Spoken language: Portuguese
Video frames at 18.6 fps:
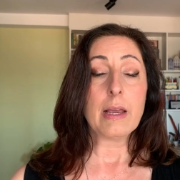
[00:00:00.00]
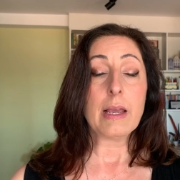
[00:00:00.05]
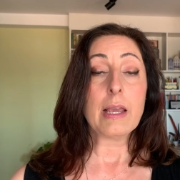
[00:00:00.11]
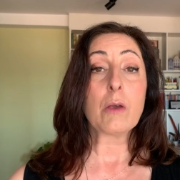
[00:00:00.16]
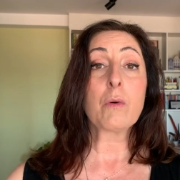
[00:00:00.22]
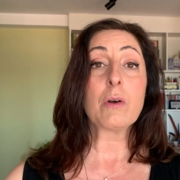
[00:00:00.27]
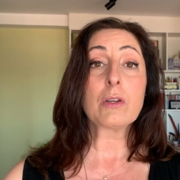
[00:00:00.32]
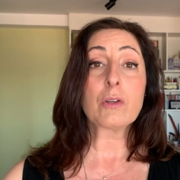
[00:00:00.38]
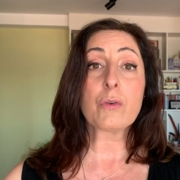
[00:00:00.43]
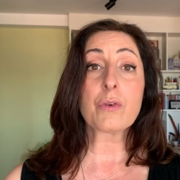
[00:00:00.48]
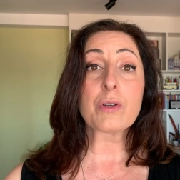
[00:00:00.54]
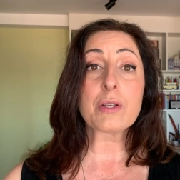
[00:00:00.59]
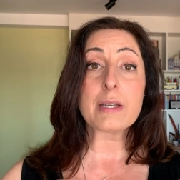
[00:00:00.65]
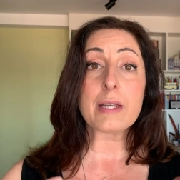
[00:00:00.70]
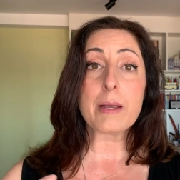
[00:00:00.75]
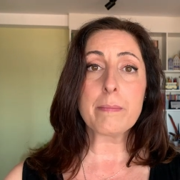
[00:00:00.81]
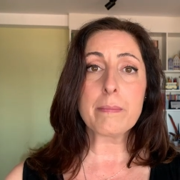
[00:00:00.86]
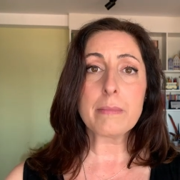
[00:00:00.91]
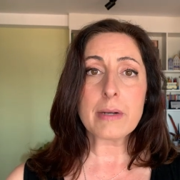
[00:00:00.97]
E quando
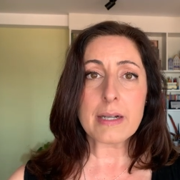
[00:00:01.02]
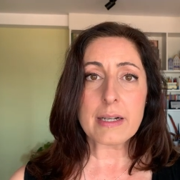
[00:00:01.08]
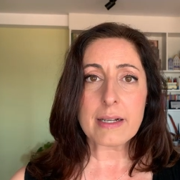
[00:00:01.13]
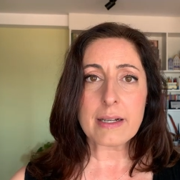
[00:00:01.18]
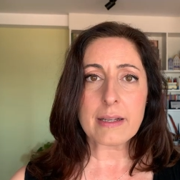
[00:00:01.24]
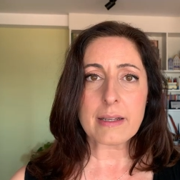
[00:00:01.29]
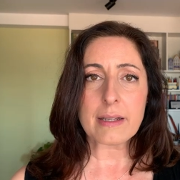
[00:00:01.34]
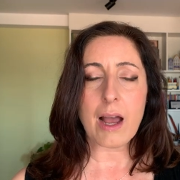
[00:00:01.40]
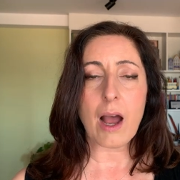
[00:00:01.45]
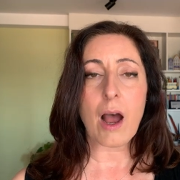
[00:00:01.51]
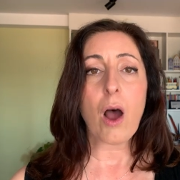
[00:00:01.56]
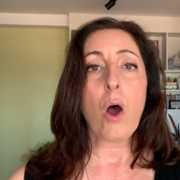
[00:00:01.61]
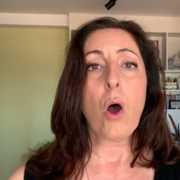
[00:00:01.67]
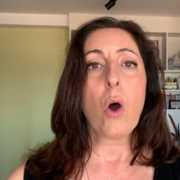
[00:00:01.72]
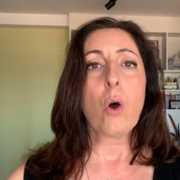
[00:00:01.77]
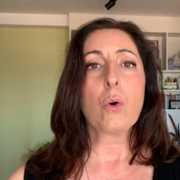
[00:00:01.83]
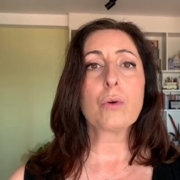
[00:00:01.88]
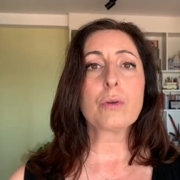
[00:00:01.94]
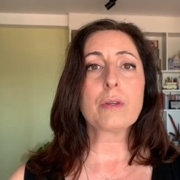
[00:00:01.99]
você manda
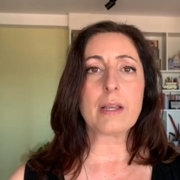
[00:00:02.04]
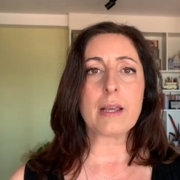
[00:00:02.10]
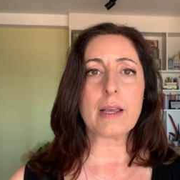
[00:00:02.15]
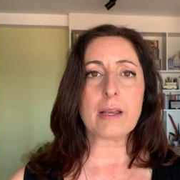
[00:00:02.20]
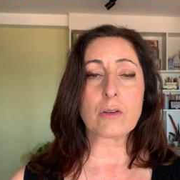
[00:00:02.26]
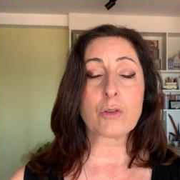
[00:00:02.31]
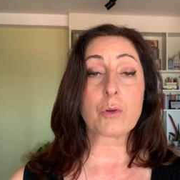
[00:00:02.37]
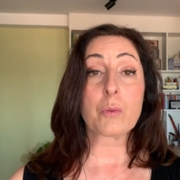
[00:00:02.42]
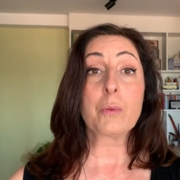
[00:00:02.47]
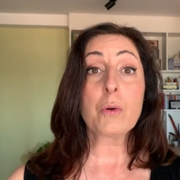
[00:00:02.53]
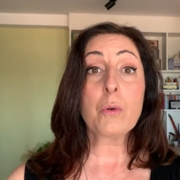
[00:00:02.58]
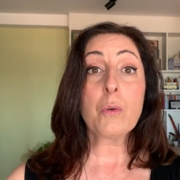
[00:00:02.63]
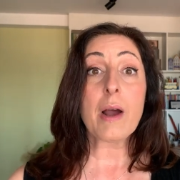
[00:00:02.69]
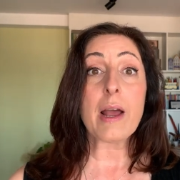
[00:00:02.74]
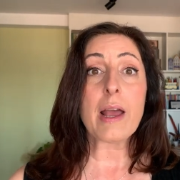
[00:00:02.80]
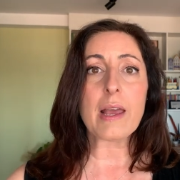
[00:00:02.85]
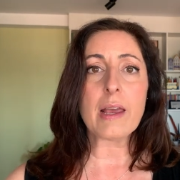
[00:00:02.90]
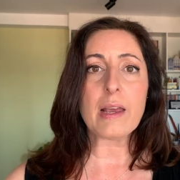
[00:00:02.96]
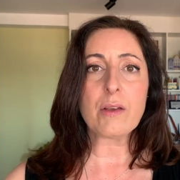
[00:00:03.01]
o texto para um
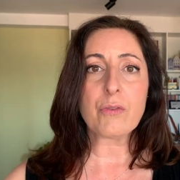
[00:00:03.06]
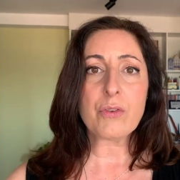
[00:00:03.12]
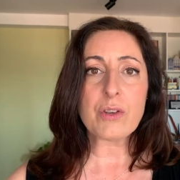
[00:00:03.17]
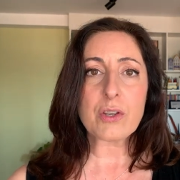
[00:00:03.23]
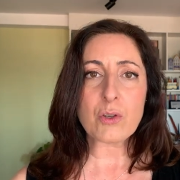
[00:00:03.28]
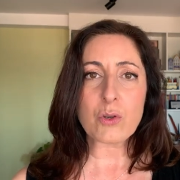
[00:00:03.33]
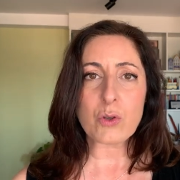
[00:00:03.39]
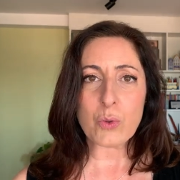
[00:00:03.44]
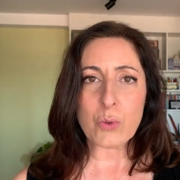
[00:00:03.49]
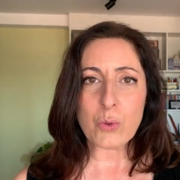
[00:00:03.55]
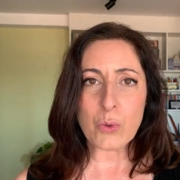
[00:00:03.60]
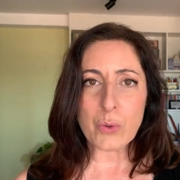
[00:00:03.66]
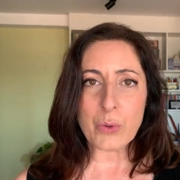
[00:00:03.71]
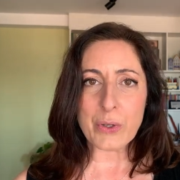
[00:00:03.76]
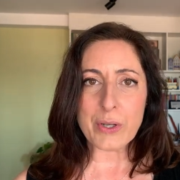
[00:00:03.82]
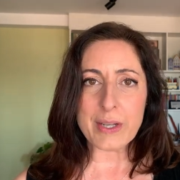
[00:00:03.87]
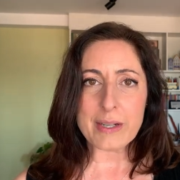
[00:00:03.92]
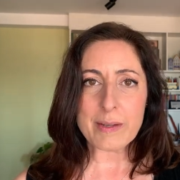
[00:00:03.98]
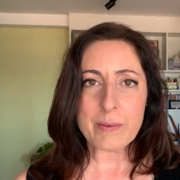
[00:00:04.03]

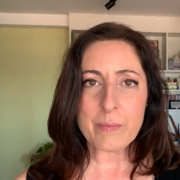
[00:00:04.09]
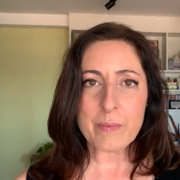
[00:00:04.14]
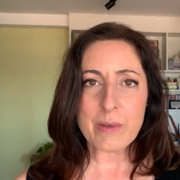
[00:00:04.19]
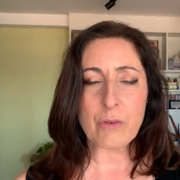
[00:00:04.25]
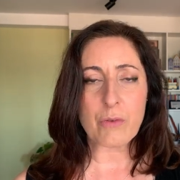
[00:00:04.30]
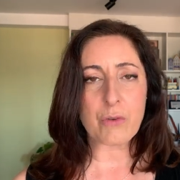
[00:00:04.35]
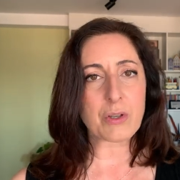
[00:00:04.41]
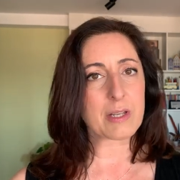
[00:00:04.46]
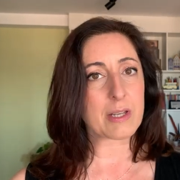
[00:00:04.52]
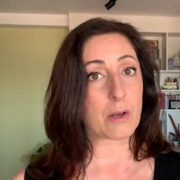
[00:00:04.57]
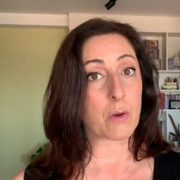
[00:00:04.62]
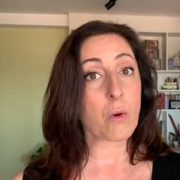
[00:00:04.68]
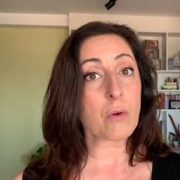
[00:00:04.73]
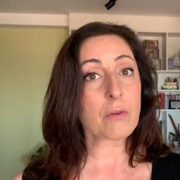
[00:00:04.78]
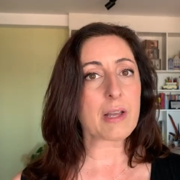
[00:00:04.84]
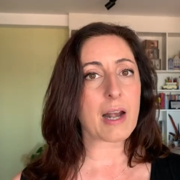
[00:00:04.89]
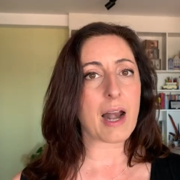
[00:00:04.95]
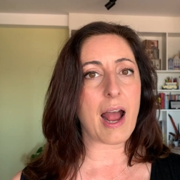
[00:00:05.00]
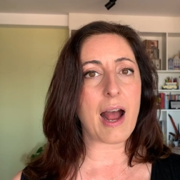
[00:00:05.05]
revisor que você
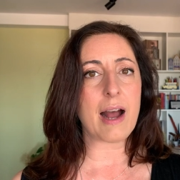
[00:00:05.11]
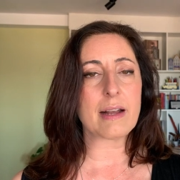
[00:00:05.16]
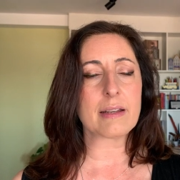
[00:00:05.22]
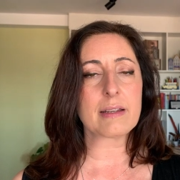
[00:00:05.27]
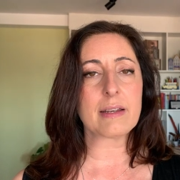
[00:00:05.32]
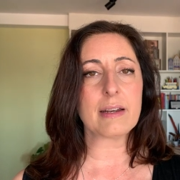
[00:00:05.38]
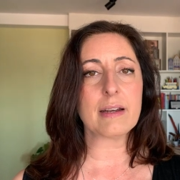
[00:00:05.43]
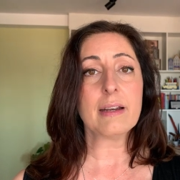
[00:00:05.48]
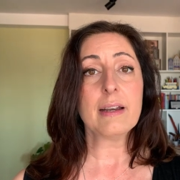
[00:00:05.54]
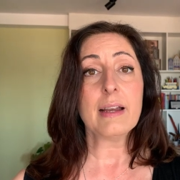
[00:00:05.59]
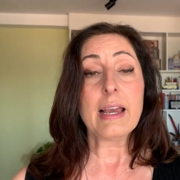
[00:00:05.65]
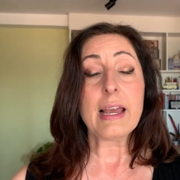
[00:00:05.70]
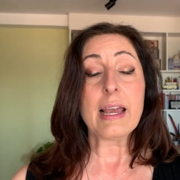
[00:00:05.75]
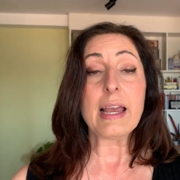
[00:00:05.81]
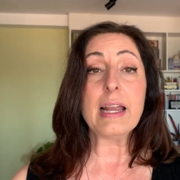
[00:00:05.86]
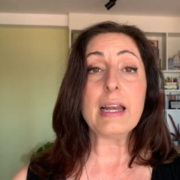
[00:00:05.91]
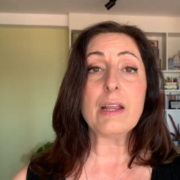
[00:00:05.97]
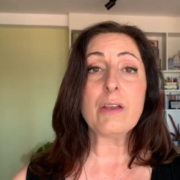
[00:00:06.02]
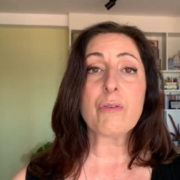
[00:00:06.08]
contrata,
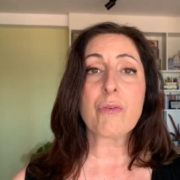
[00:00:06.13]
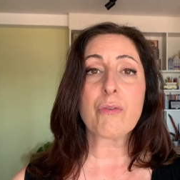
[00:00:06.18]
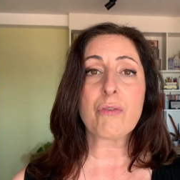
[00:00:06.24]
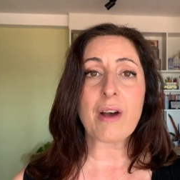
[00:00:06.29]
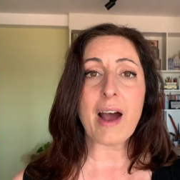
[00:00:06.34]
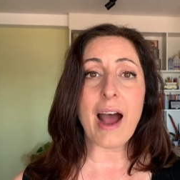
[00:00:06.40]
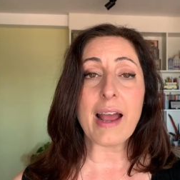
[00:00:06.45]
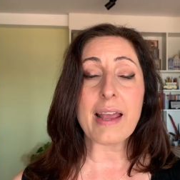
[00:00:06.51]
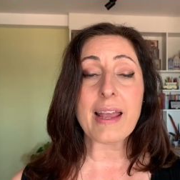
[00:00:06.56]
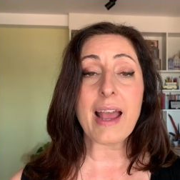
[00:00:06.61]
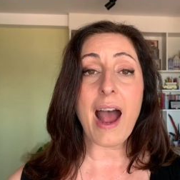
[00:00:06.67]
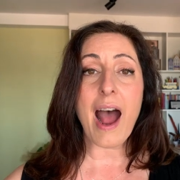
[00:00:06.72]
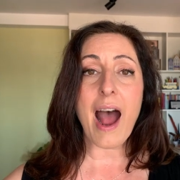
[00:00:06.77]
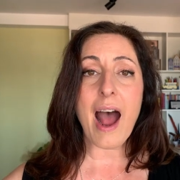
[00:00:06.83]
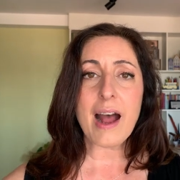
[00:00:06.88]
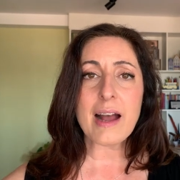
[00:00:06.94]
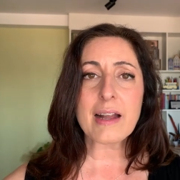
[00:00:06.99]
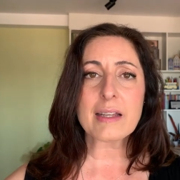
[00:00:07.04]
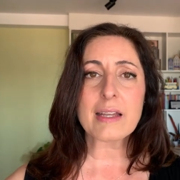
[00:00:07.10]
ele vai
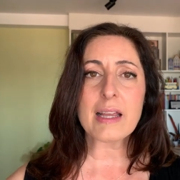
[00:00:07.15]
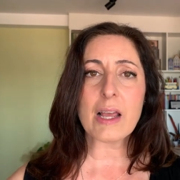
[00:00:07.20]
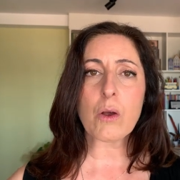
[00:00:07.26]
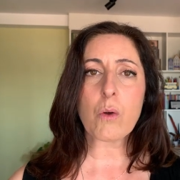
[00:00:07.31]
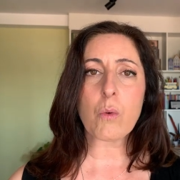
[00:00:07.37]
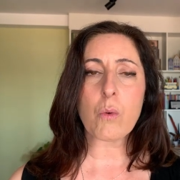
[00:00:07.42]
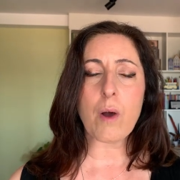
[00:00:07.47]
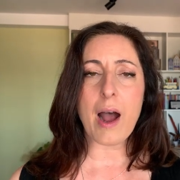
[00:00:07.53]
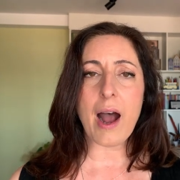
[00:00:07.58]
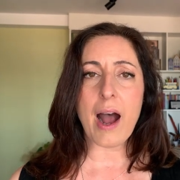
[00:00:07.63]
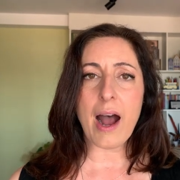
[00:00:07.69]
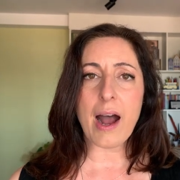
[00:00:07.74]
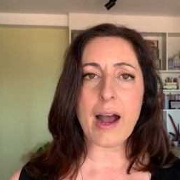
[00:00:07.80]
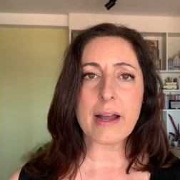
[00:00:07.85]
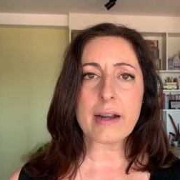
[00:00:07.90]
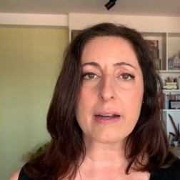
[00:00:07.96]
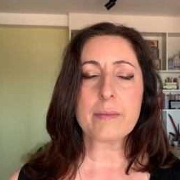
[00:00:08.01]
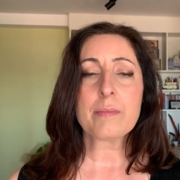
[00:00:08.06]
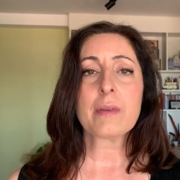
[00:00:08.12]

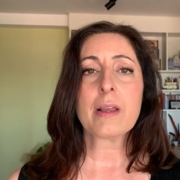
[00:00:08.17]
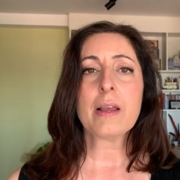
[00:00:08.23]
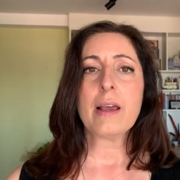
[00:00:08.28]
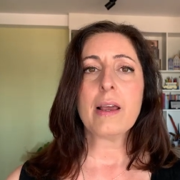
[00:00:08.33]
adequar